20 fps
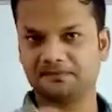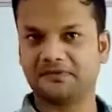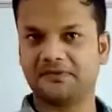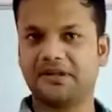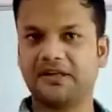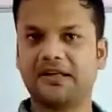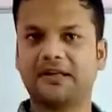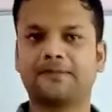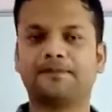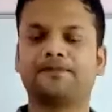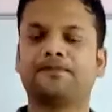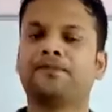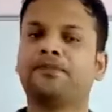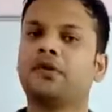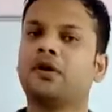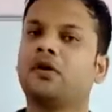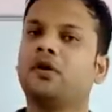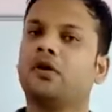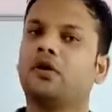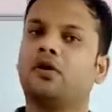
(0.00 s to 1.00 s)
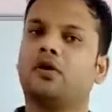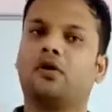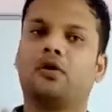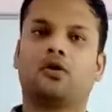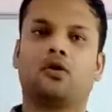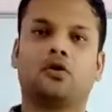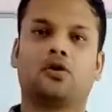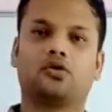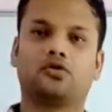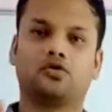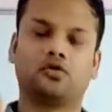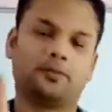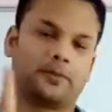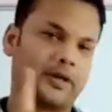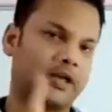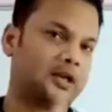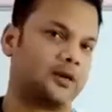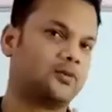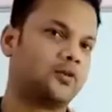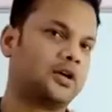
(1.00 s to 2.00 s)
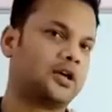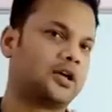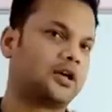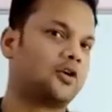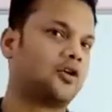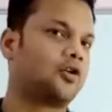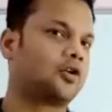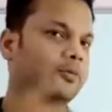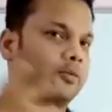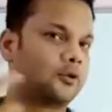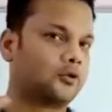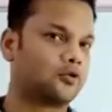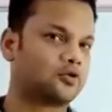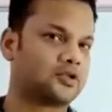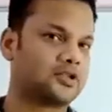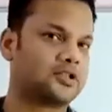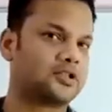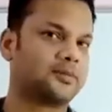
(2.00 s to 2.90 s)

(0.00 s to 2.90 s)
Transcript: ठीक है और जो पैराबोला का और भी क्वेश्चन